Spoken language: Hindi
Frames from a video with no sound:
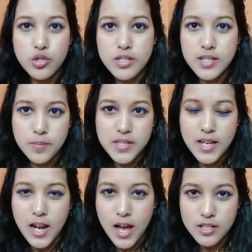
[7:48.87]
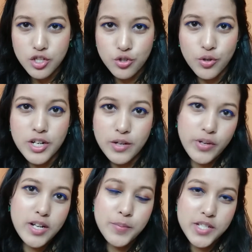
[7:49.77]
जो सबसे लास्ट जो
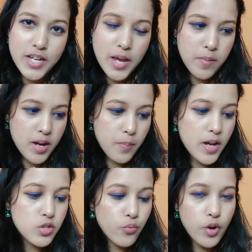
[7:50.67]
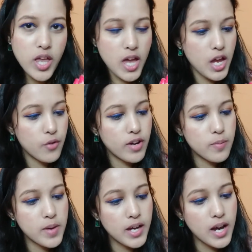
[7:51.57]
लिक्विड लिपस्टिक है मेरे पास वो है
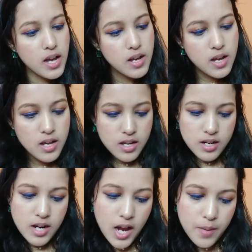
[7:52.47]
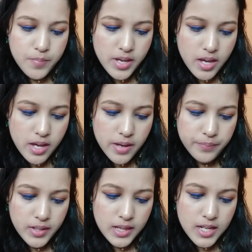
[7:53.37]
एनवाईबी का नाम है
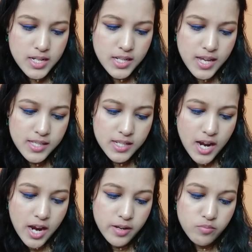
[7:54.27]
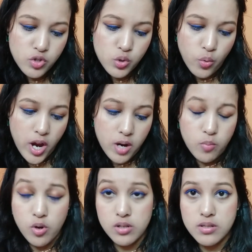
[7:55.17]
लिटेस्ट टाइम स्क्वायर
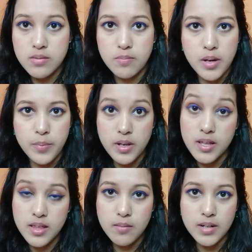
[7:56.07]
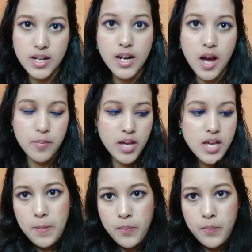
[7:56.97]
बॉल्स बाप रे इतना बड़ा नाम है